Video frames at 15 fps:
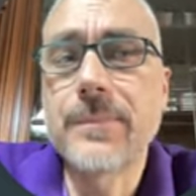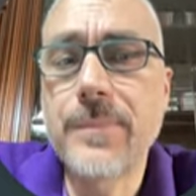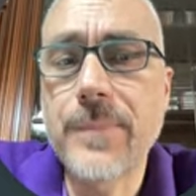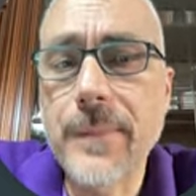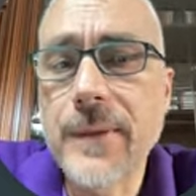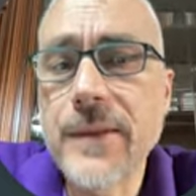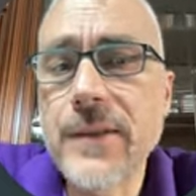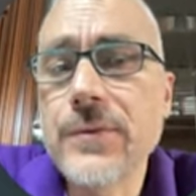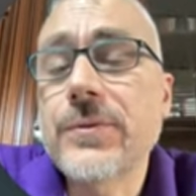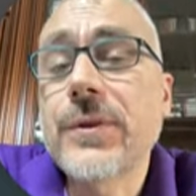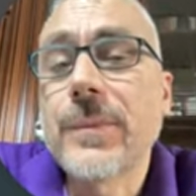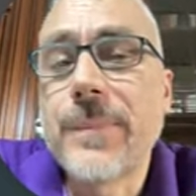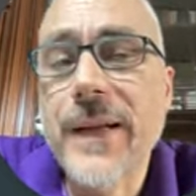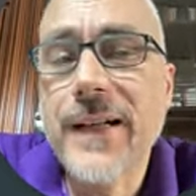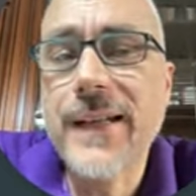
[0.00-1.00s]
Prima di
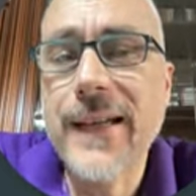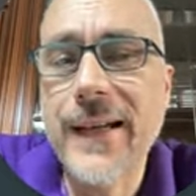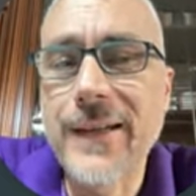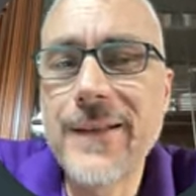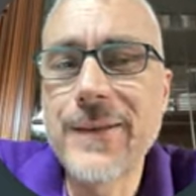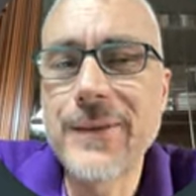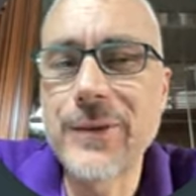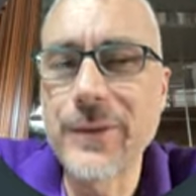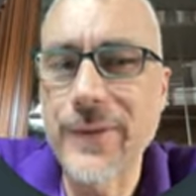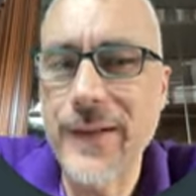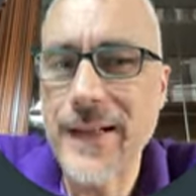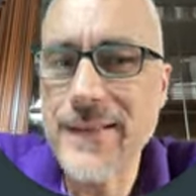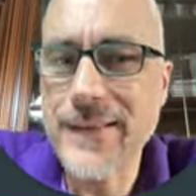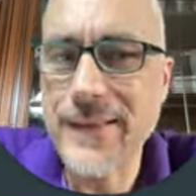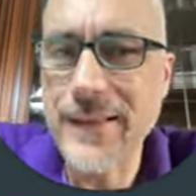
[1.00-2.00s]
tutto, perché
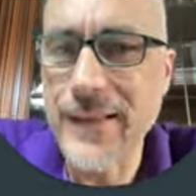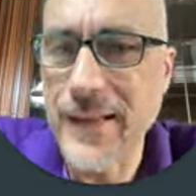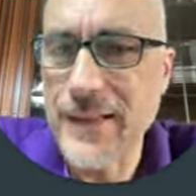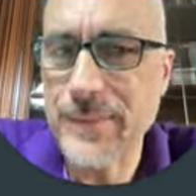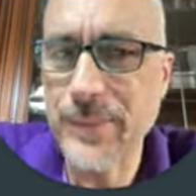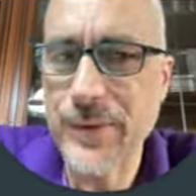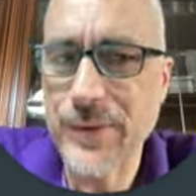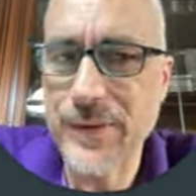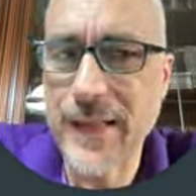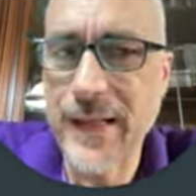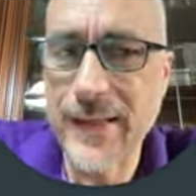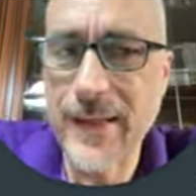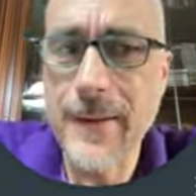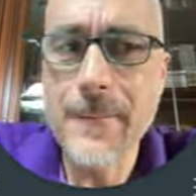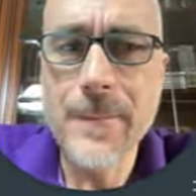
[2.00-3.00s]
dovresti
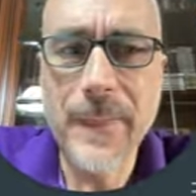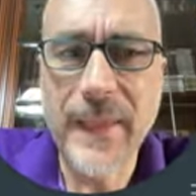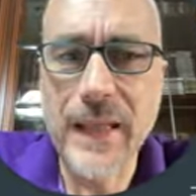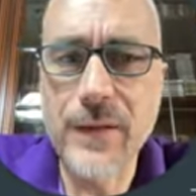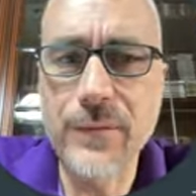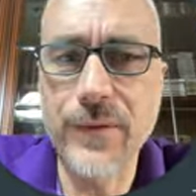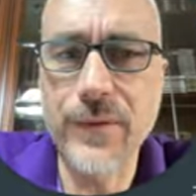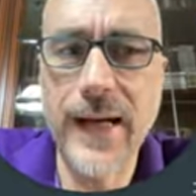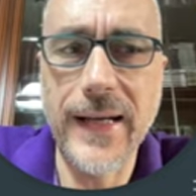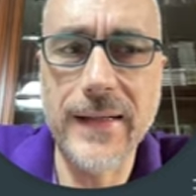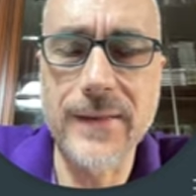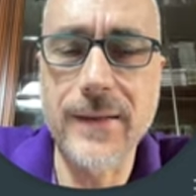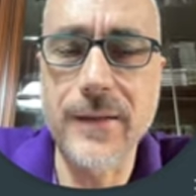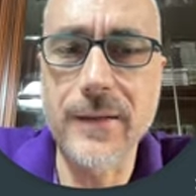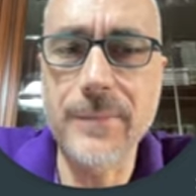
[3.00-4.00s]
esportare i
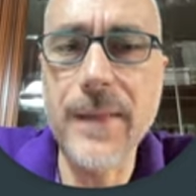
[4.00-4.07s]
file?